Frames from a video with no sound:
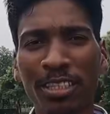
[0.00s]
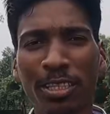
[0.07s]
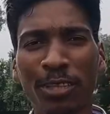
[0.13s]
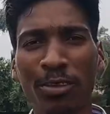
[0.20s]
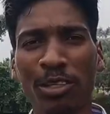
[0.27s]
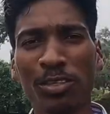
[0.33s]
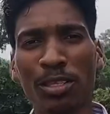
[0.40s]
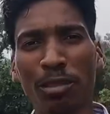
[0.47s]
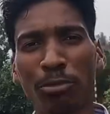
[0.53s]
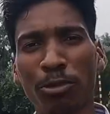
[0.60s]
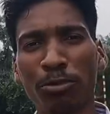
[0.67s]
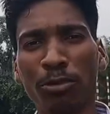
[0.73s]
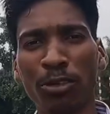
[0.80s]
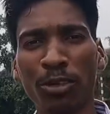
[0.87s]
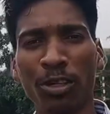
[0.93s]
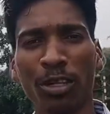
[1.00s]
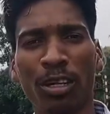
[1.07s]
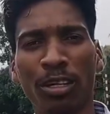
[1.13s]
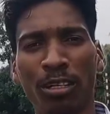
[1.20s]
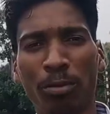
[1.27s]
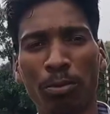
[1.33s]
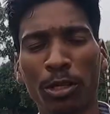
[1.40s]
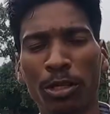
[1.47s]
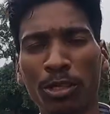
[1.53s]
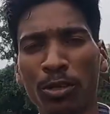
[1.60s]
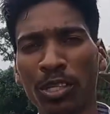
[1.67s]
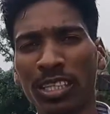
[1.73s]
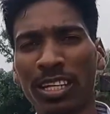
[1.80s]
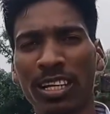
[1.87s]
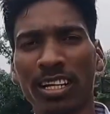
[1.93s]
तीन दिवस से फुटबॉल
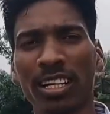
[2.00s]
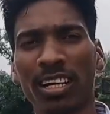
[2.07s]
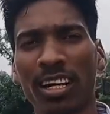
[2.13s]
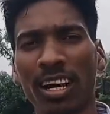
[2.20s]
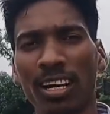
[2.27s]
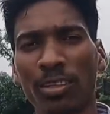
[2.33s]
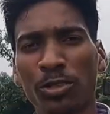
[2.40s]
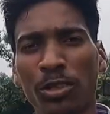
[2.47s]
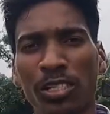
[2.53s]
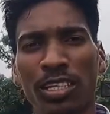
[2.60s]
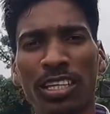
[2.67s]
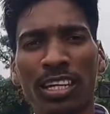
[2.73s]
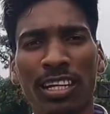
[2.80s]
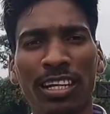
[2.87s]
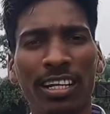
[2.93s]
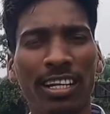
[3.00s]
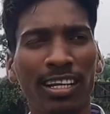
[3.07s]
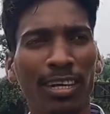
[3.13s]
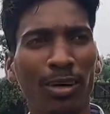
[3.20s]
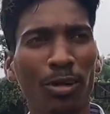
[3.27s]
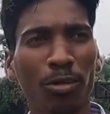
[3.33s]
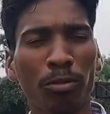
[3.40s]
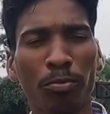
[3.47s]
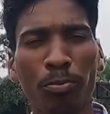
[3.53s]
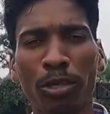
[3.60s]
प्रतियोगिता का आयोजन किए गए हैं और